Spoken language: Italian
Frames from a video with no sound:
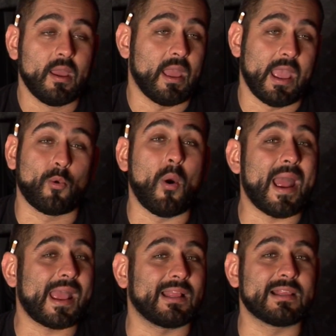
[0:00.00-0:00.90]
e
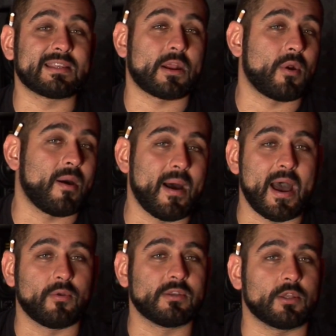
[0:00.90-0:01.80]
guai ad alzare una
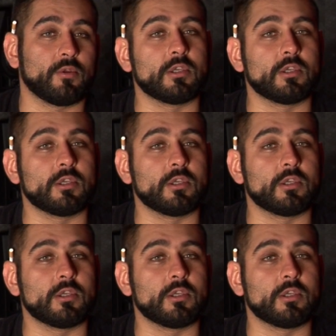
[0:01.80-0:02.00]
mano in segno